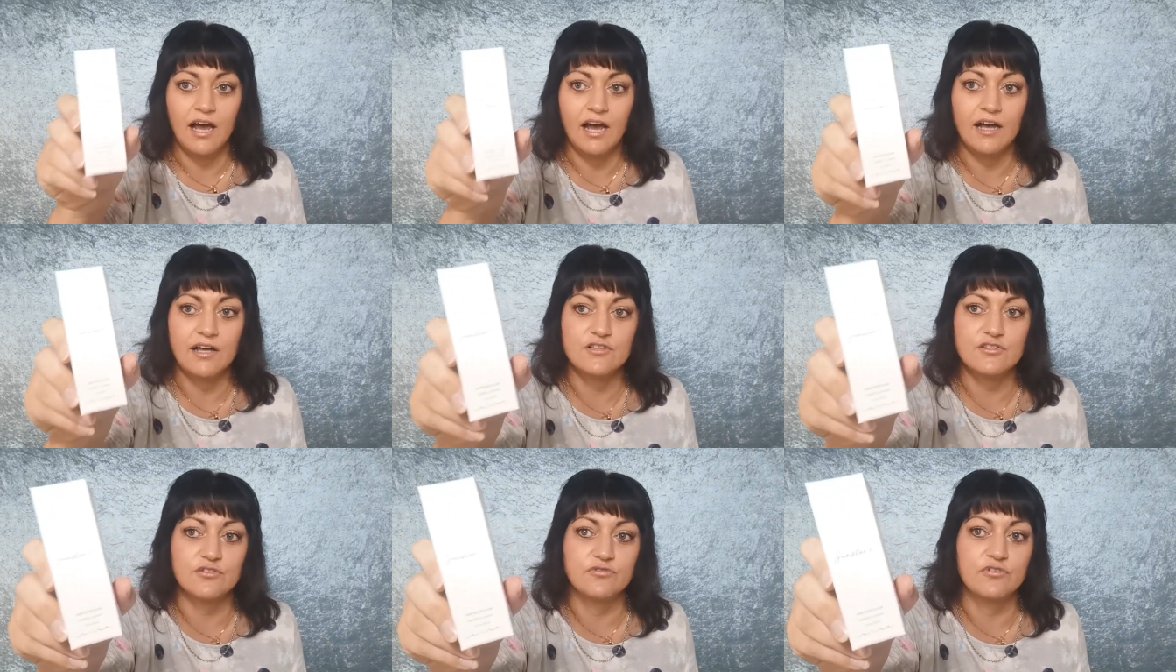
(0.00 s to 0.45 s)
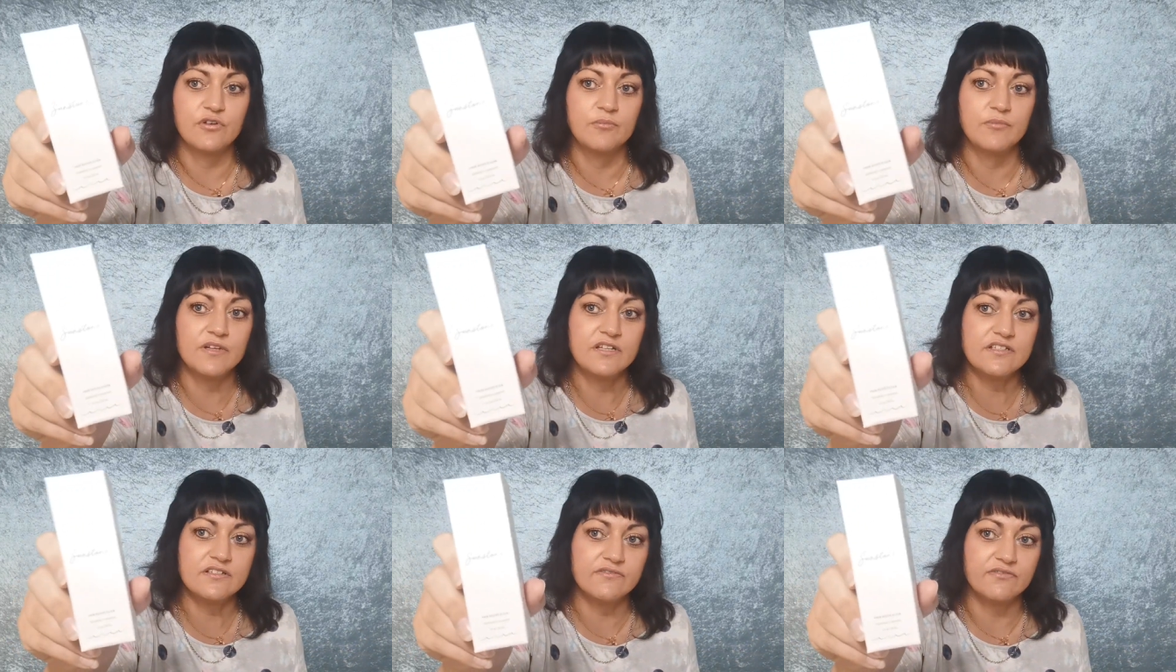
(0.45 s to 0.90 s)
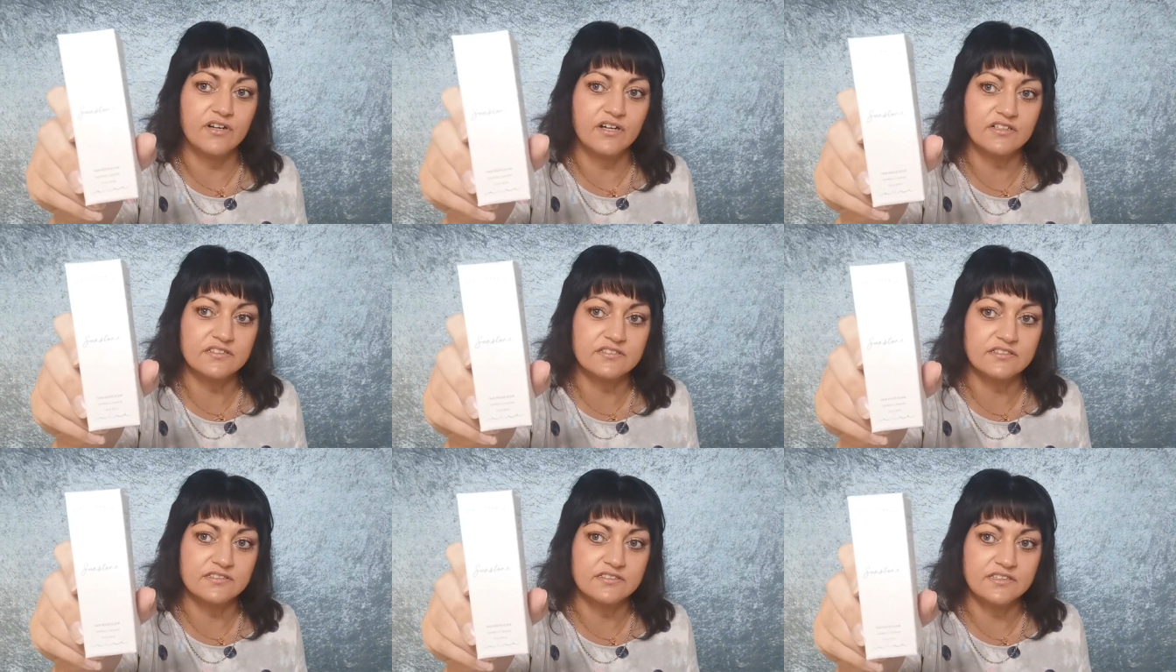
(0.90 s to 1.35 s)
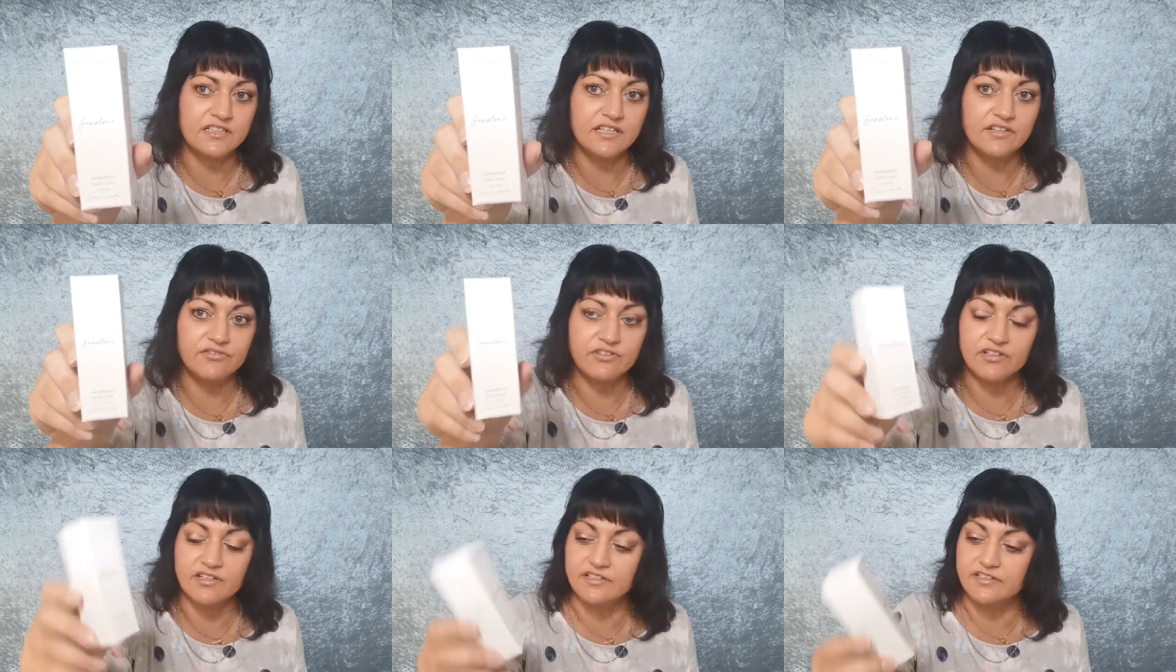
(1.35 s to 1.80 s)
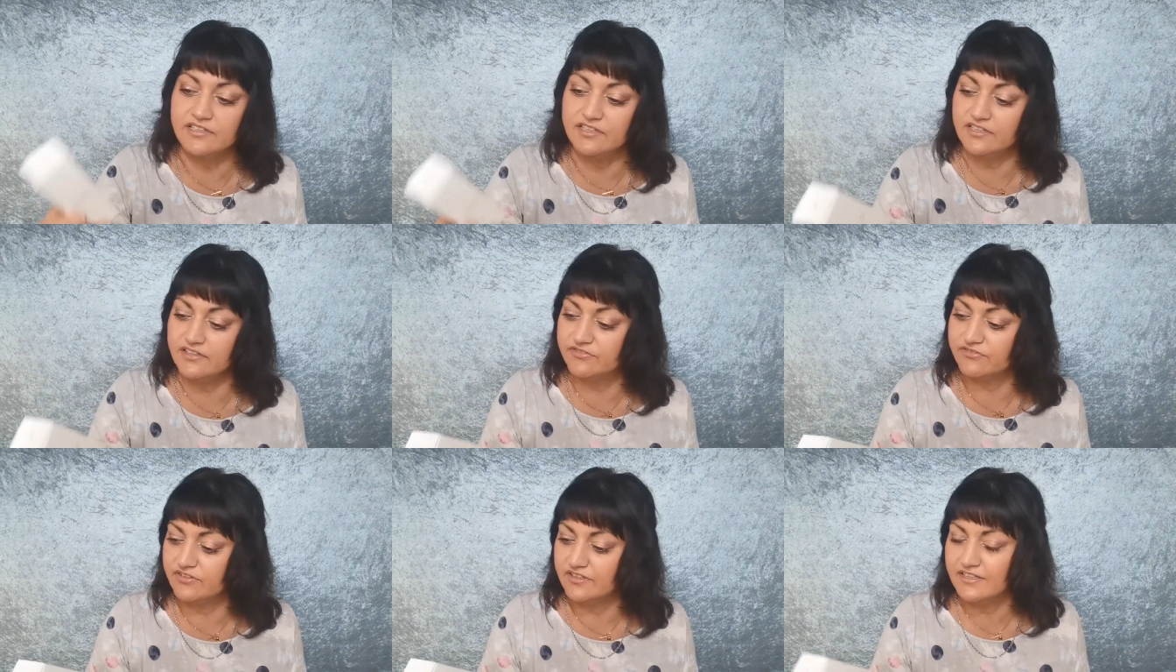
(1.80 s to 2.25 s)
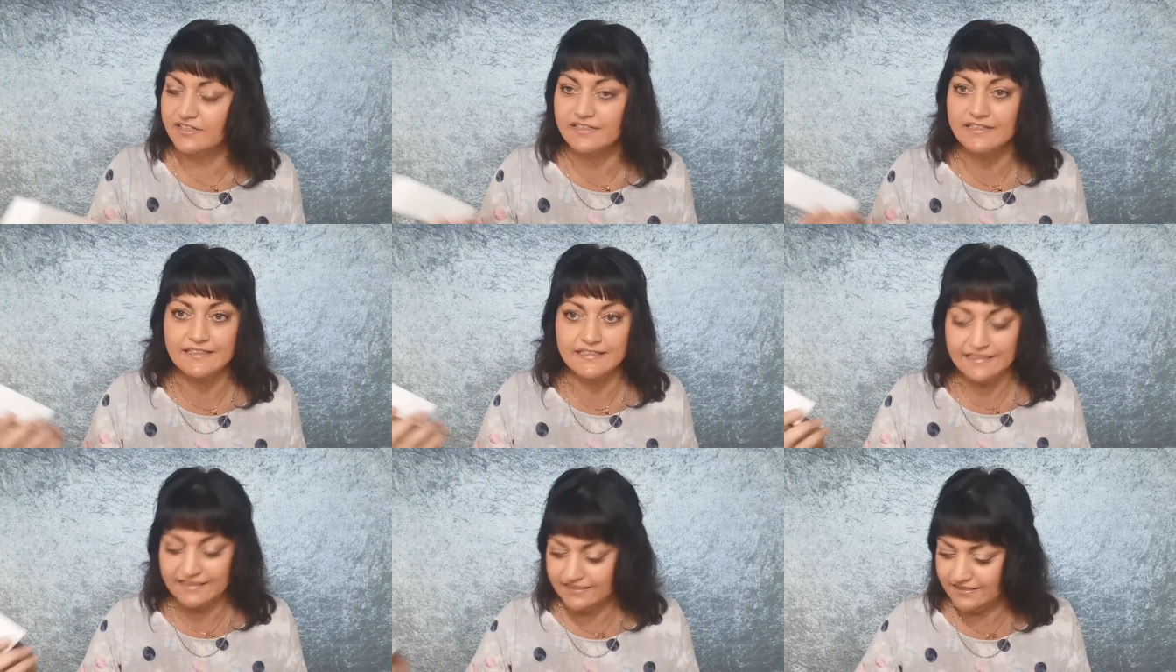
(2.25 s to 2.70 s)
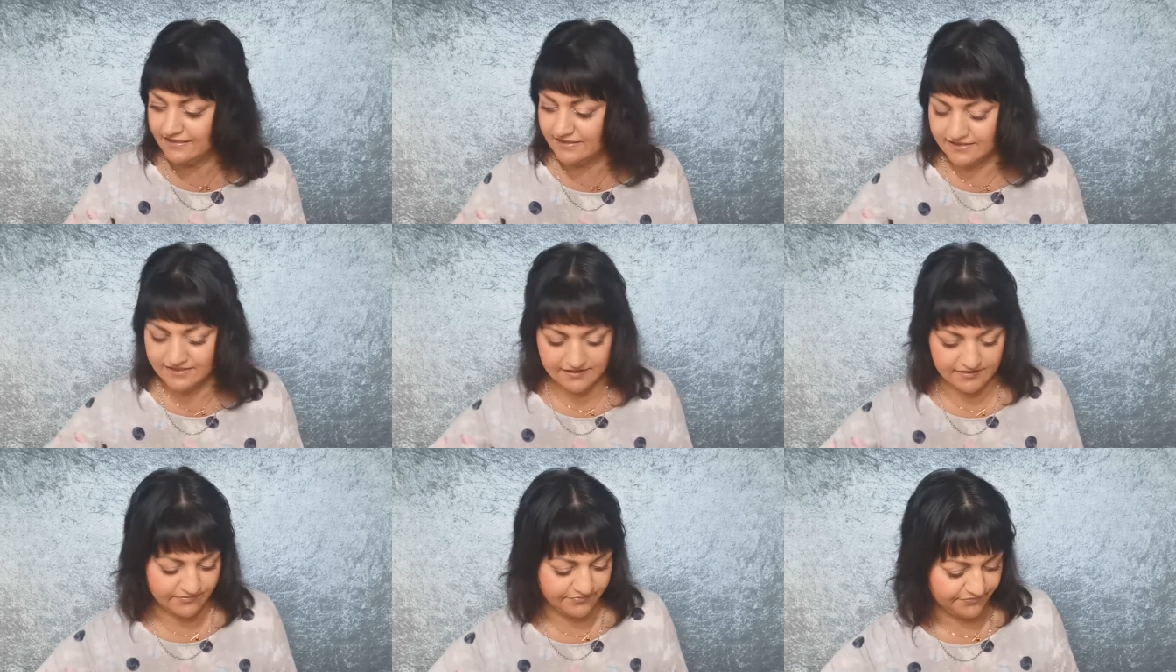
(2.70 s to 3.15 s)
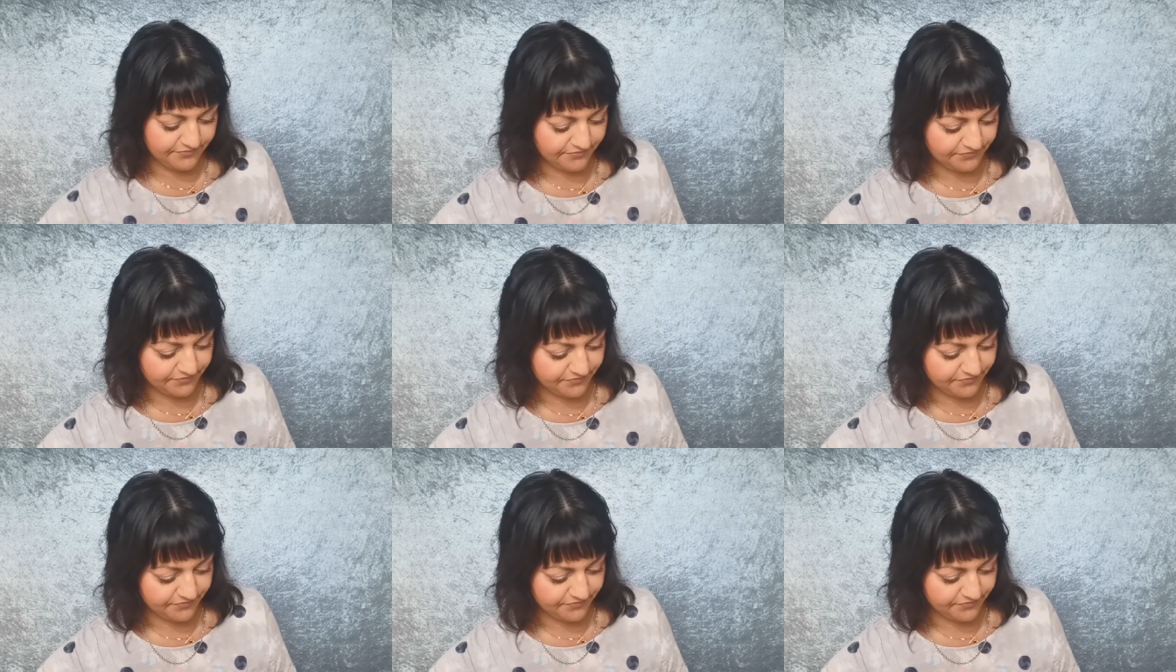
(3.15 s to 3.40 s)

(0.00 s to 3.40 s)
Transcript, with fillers: Also für mich war es definitiv nichts.